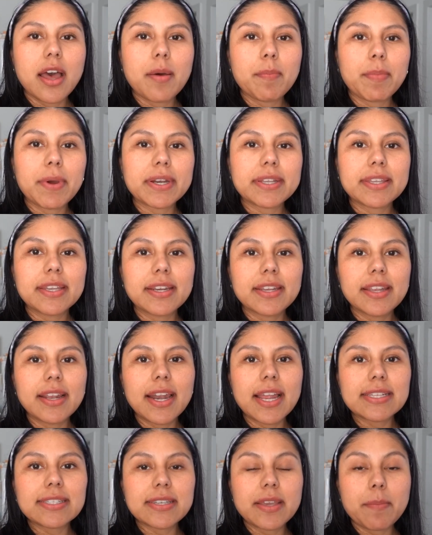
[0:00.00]
A partir de
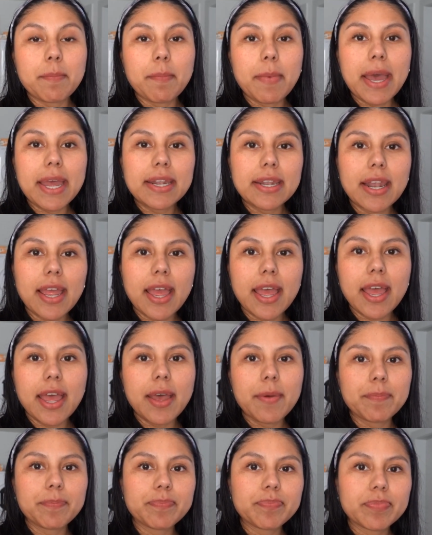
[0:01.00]
la
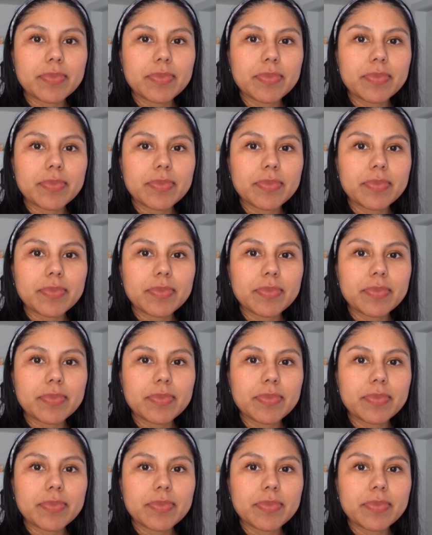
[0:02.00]
semana